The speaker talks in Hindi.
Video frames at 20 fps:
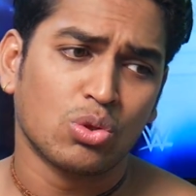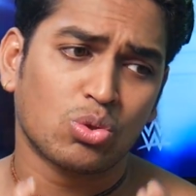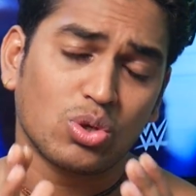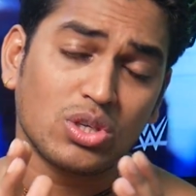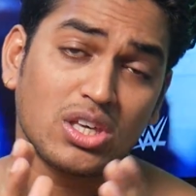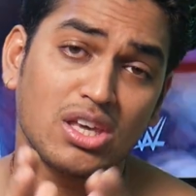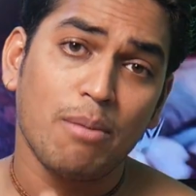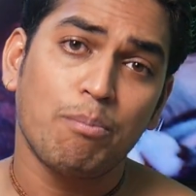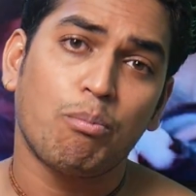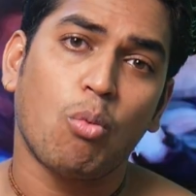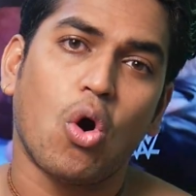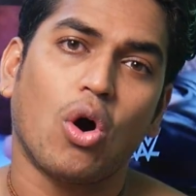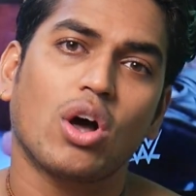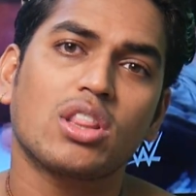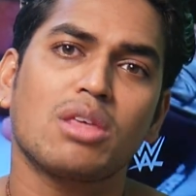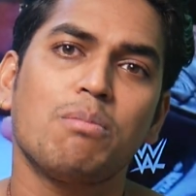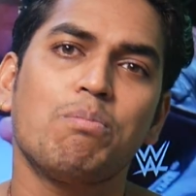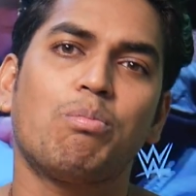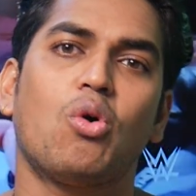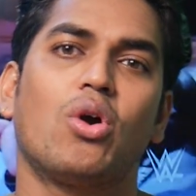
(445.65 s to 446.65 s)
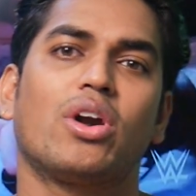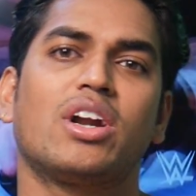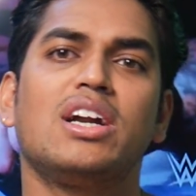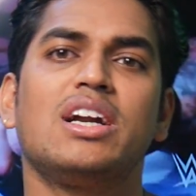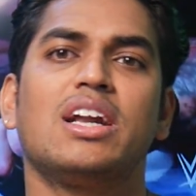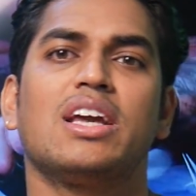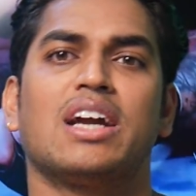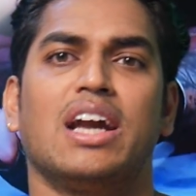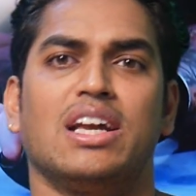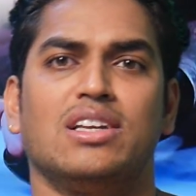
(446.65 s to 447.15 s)
तो ये बहुत
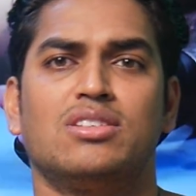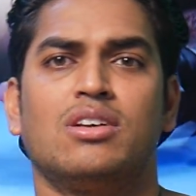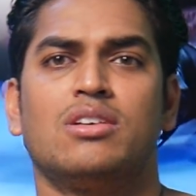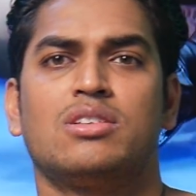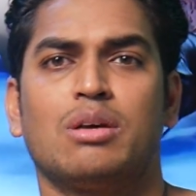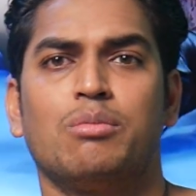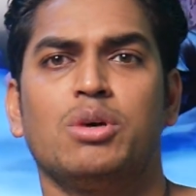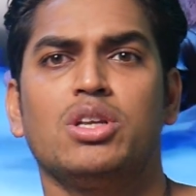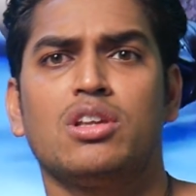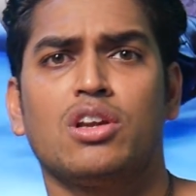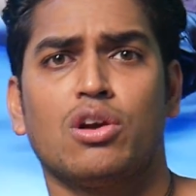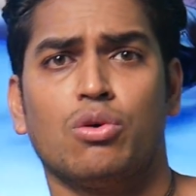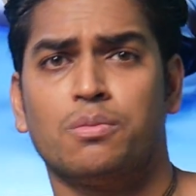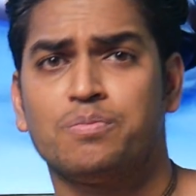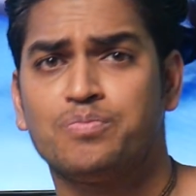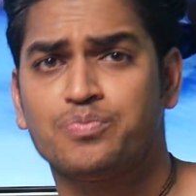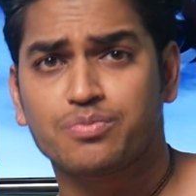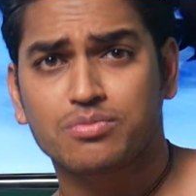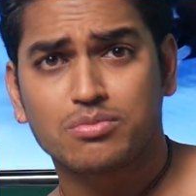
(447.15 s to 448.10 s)
इंपॉर्टेंट है गाइस समझ रहे हो